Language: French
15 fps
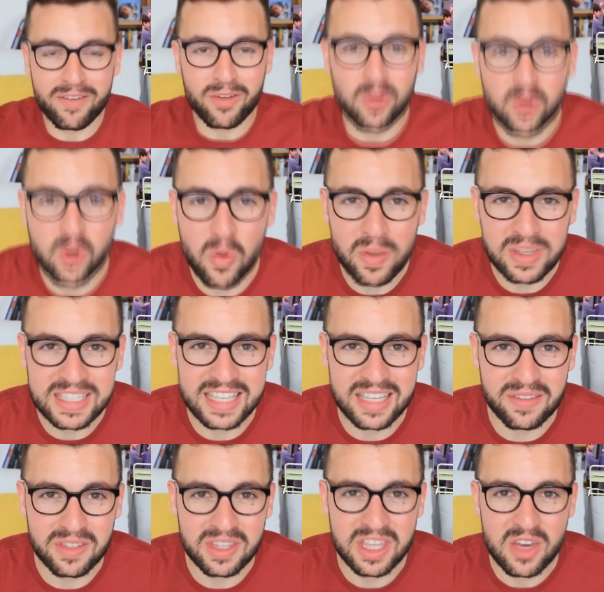Mais avant de commencer
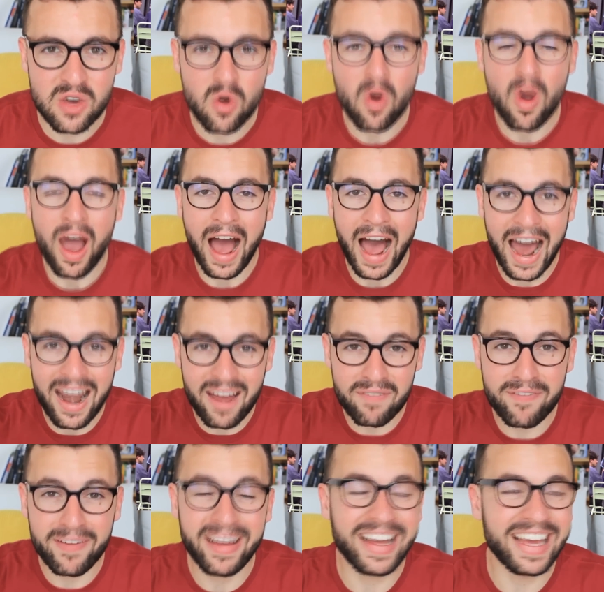cette vidéo, à
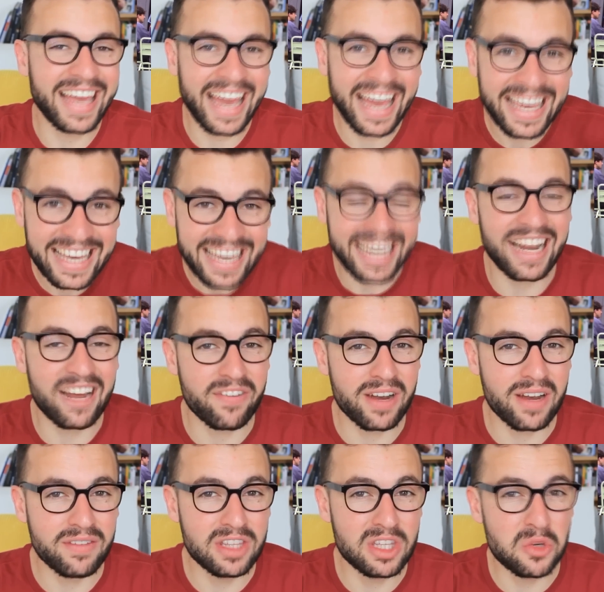la fin et rien qu'à la
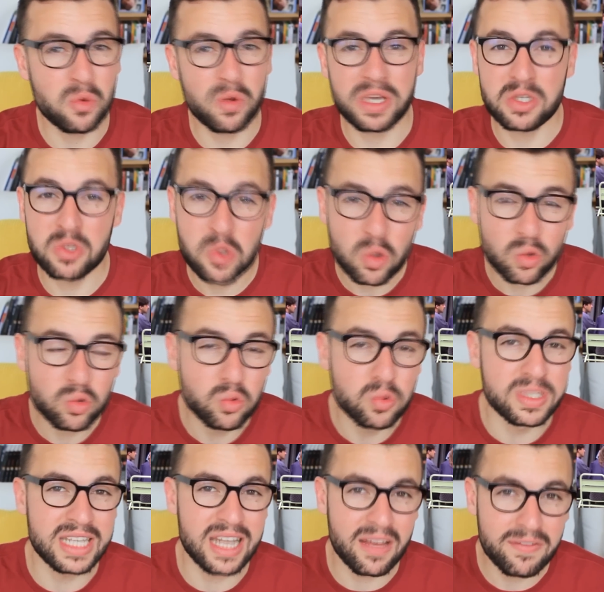fin de la vidéo et
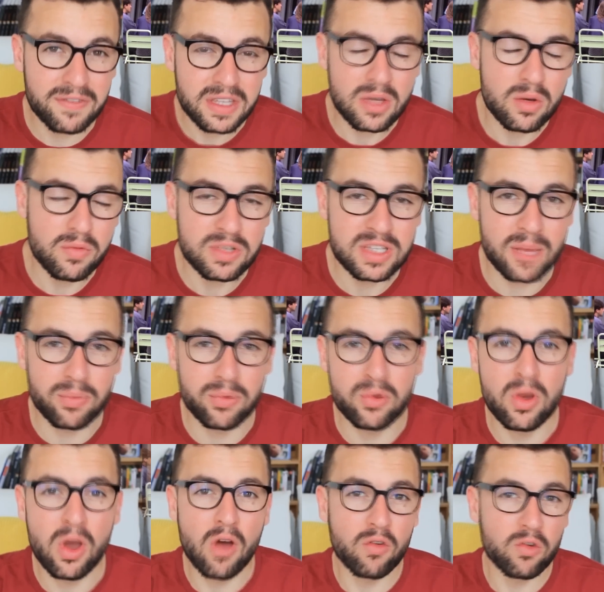surtout si la vidéo vous a
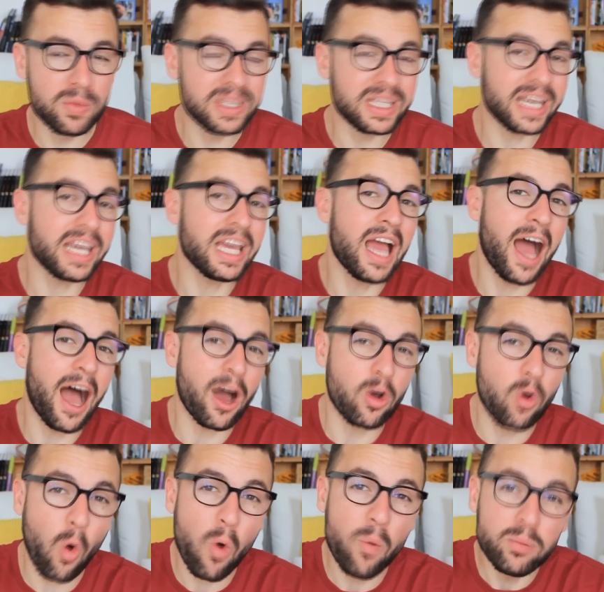plu, vous mettrez
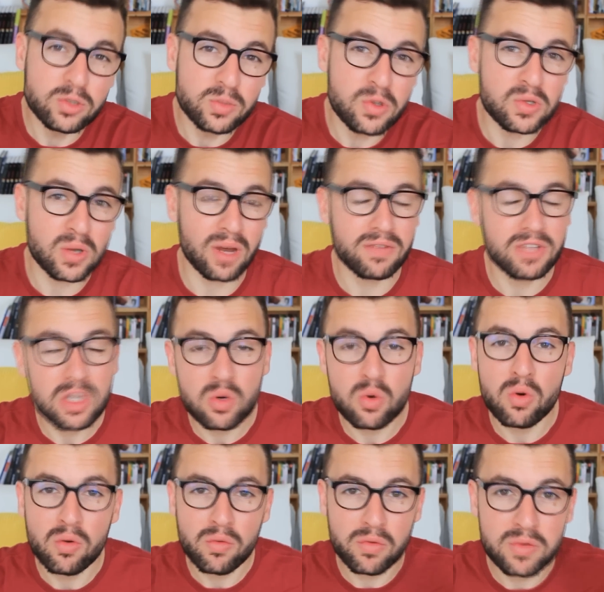un gros pouce bleu sur la
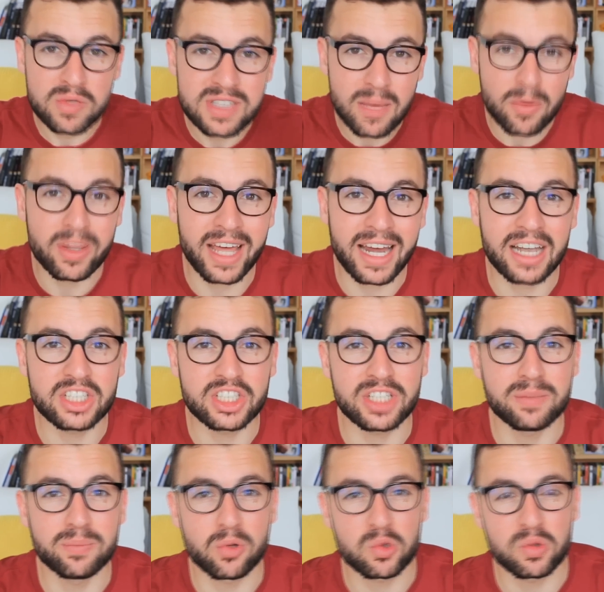vidéo, vous vous abonnerez à la
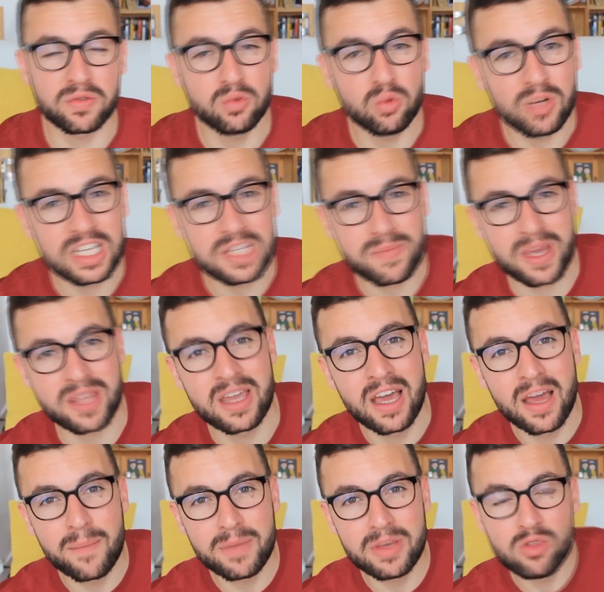chaîne pour suivre toutes les semaines
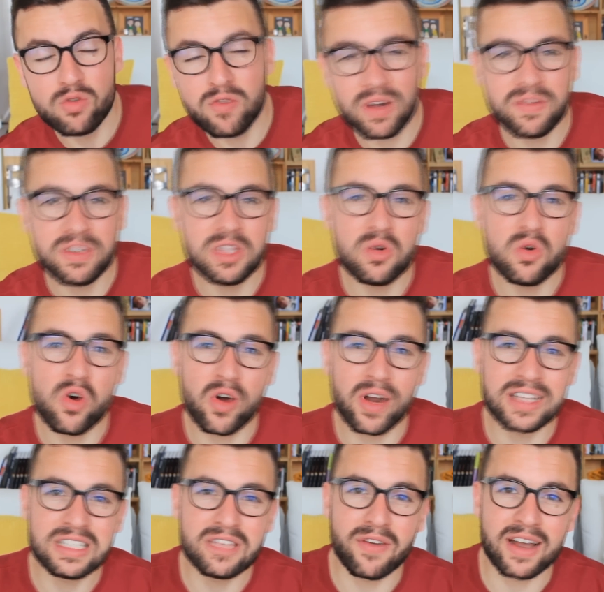mes nouvelles vidéos
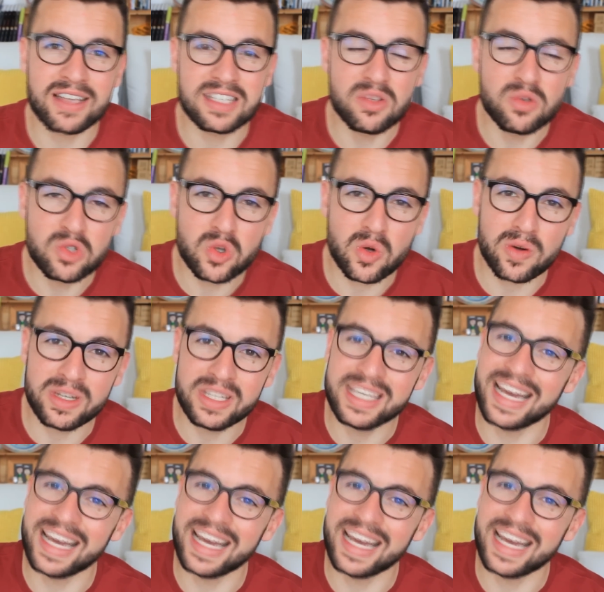relatives à la séduction en